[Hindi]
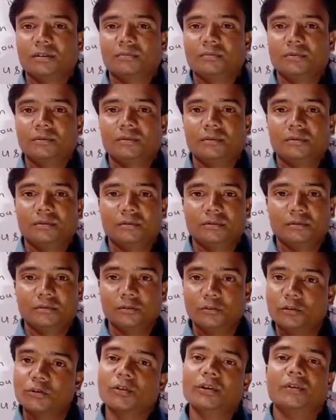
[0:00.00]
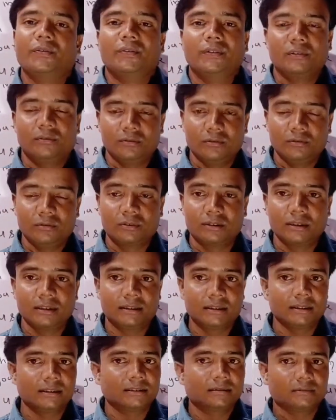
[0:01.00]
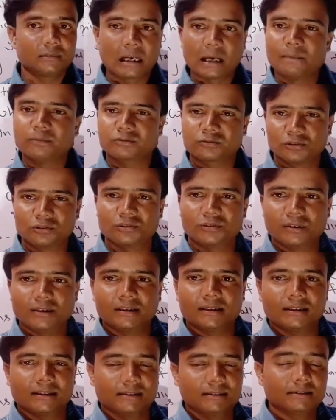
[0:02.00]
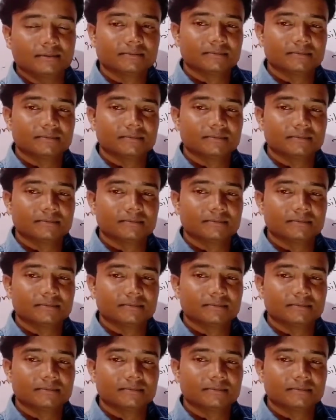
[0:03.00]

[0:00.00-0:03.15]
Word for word: वो गुरुलिपि होती है ठीक है आप उसको छोड़िए खैर